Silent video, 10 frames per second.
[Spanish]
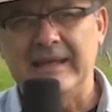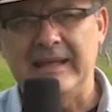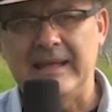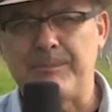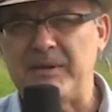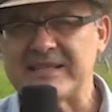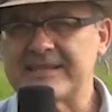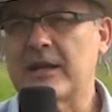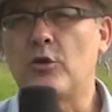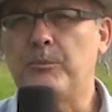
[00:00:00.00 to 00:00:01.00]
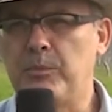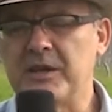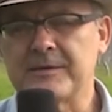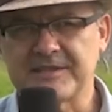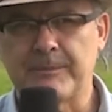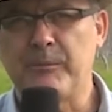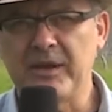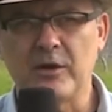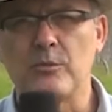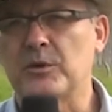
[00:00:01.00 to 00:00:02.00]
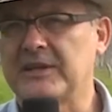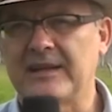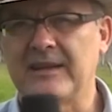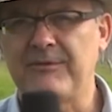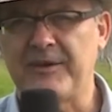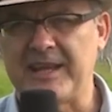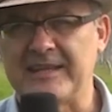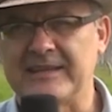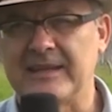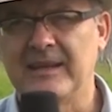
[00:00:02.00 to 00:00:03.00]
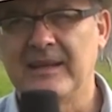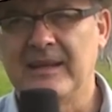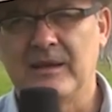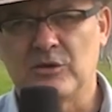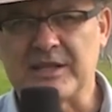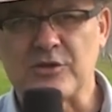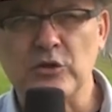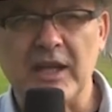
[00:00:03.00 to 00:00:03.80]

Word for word: la especie se pues, puede comportar diferente. O sea, son,